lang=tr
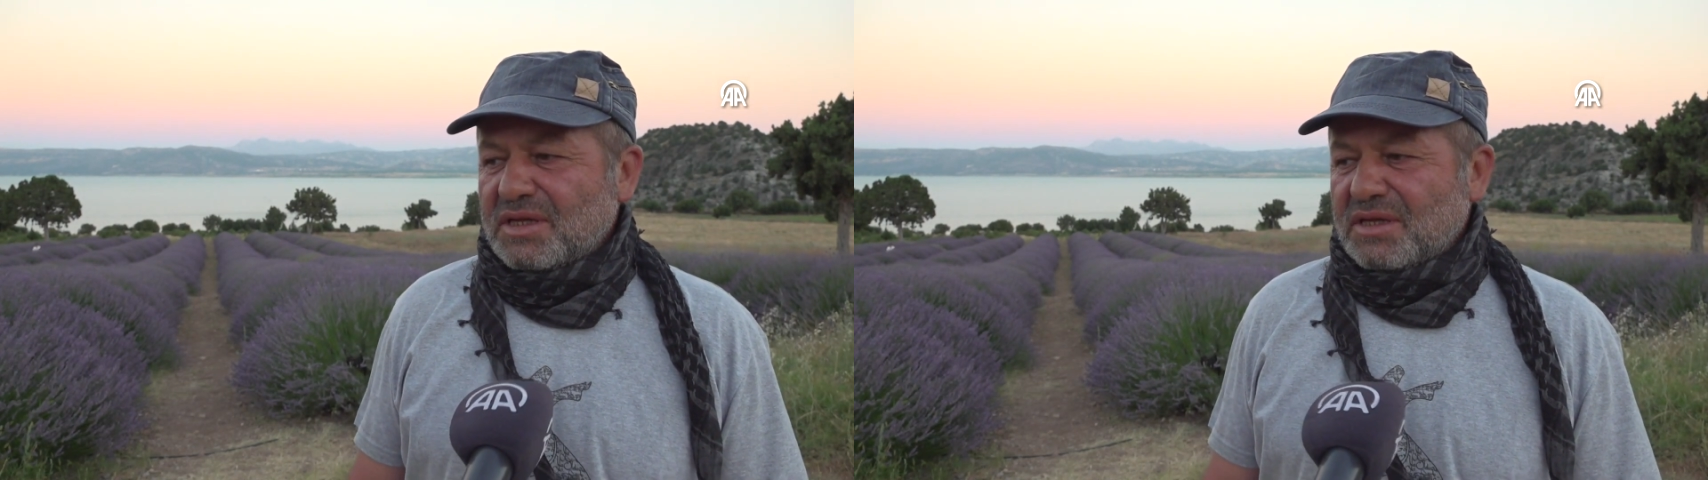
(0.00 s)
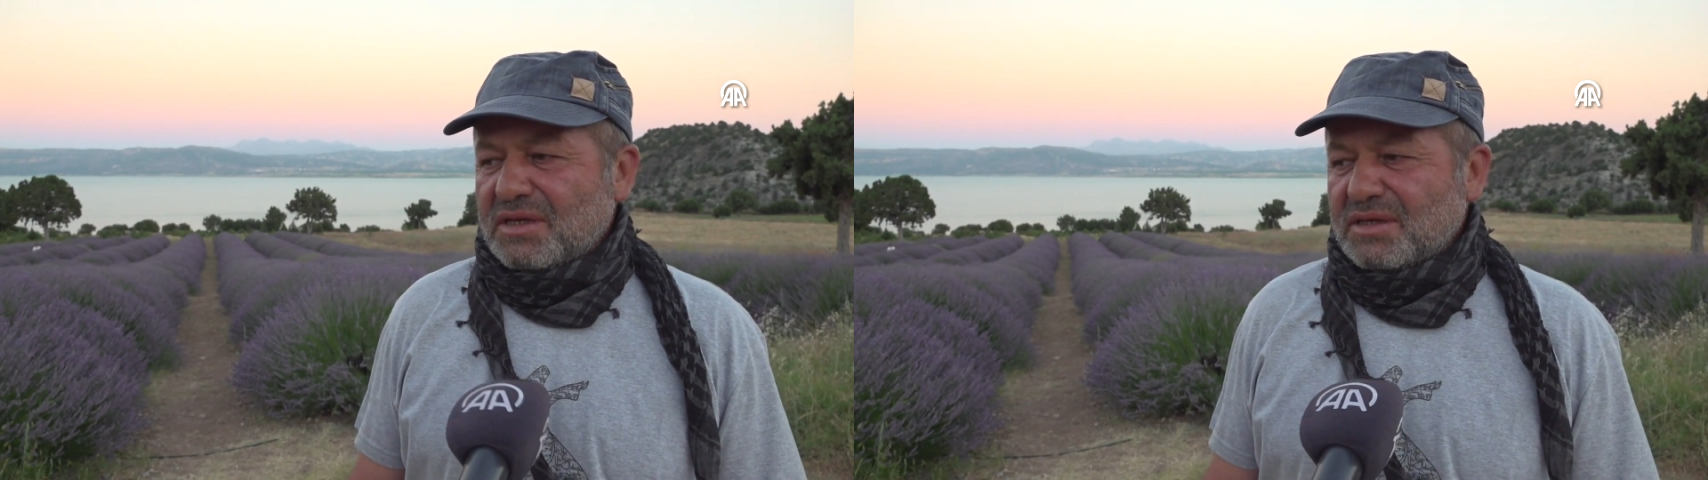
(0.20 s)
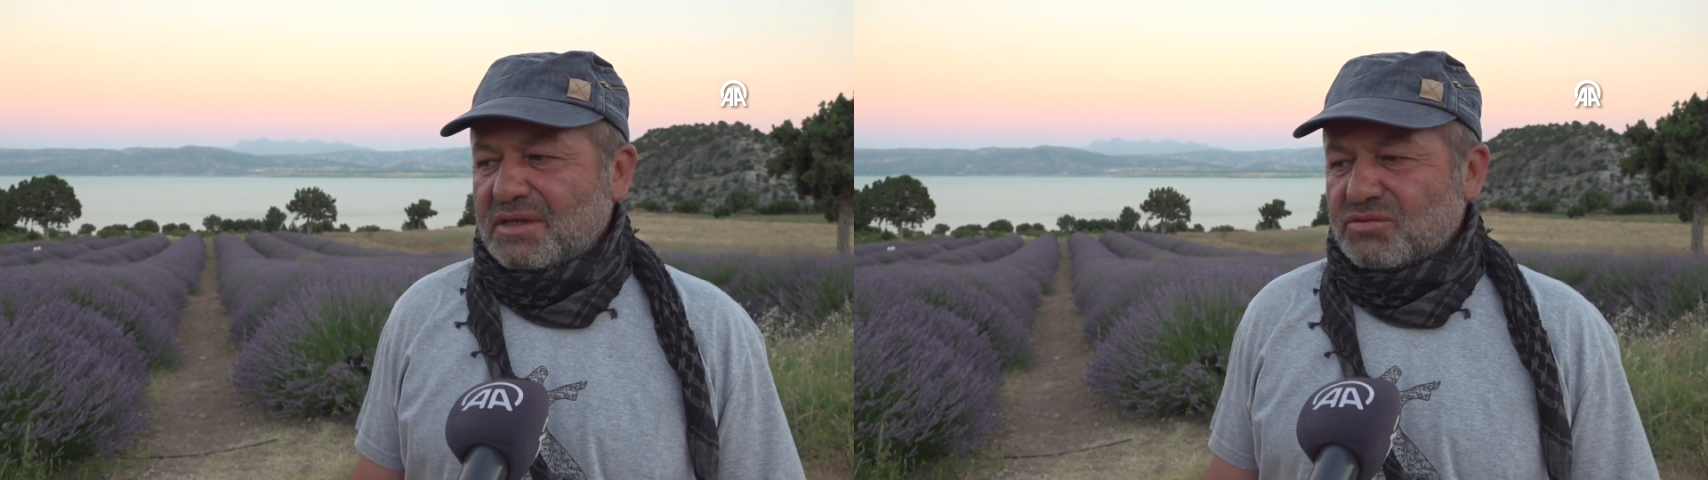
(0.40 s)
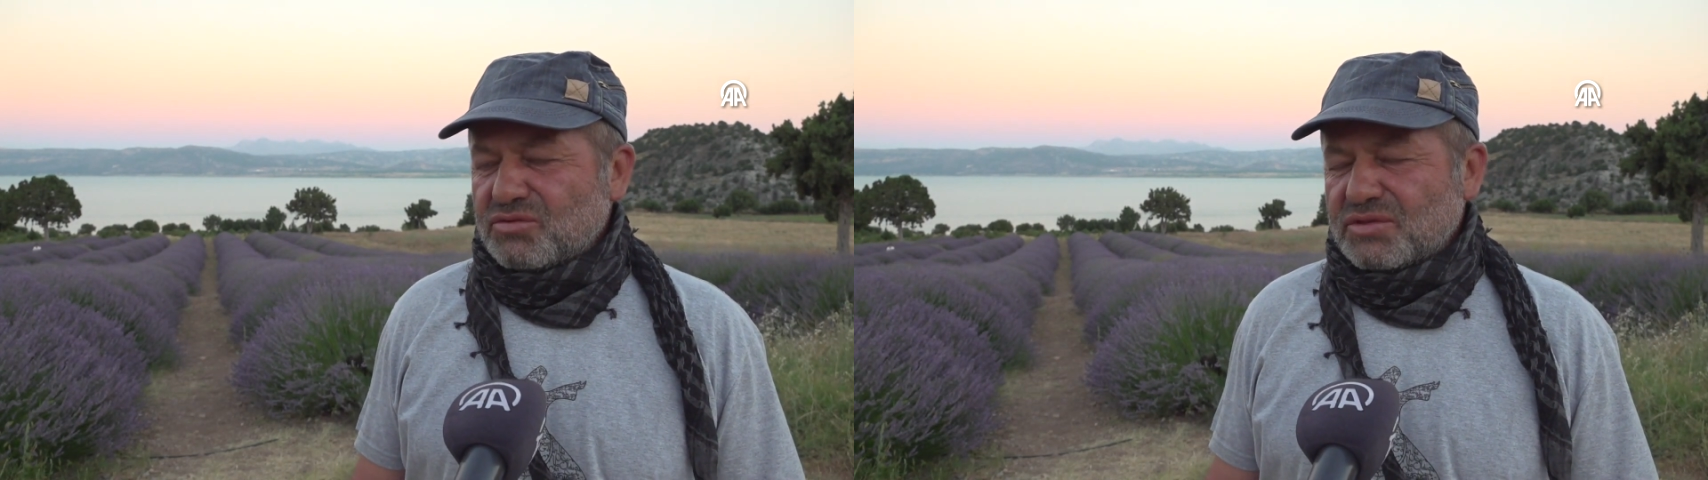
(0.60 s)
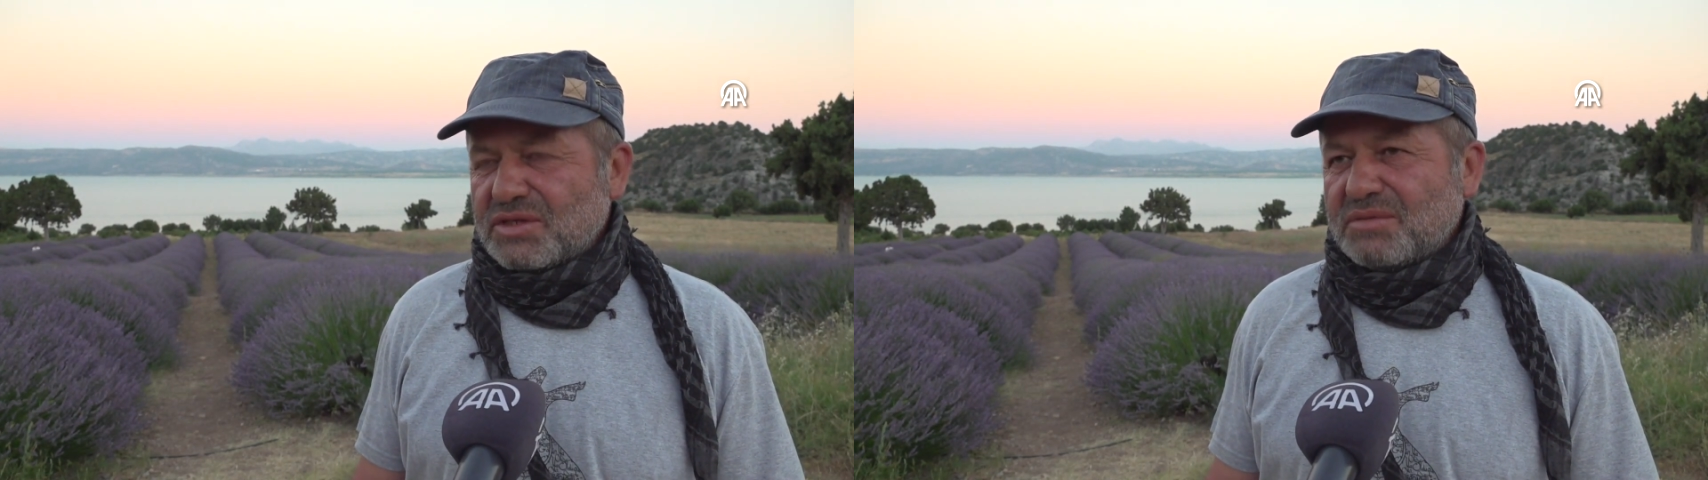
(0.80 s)
E,
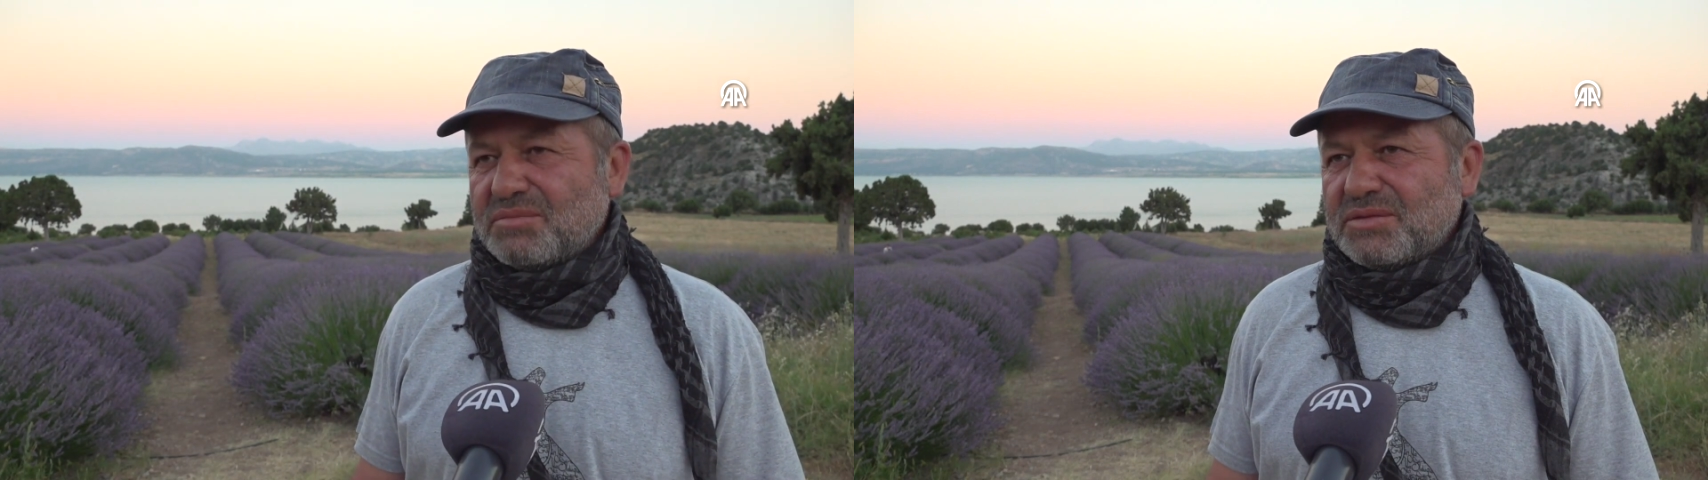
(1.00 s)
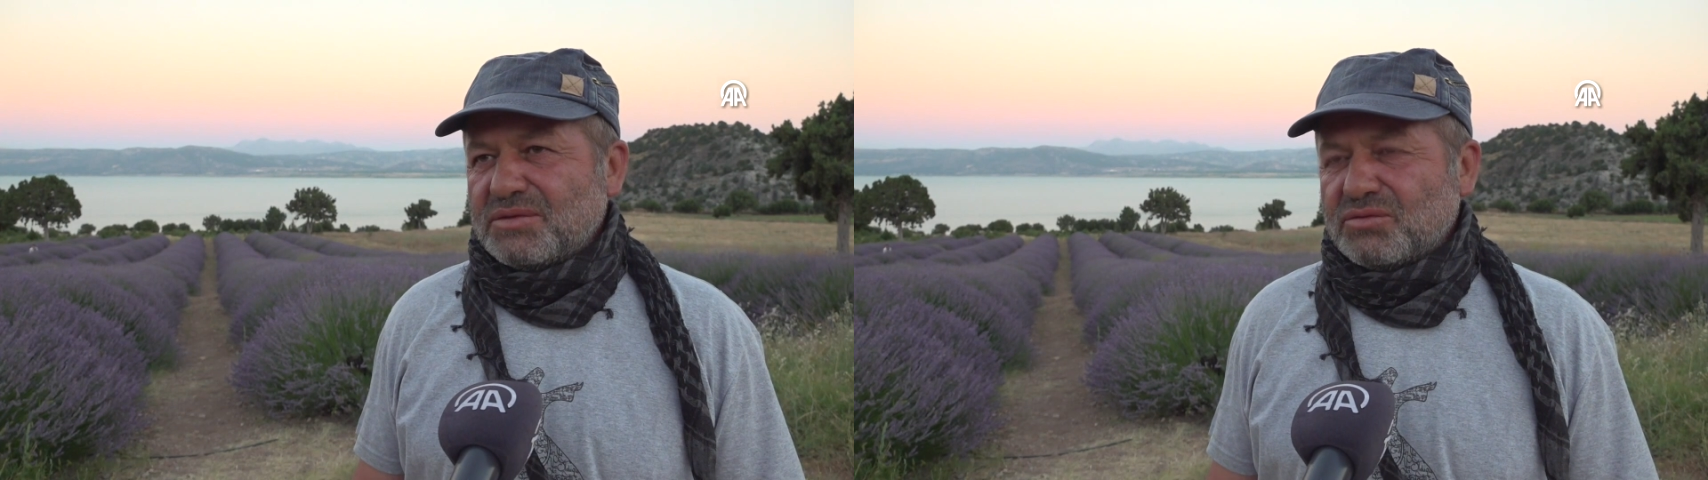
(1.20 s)
susuz tarım e,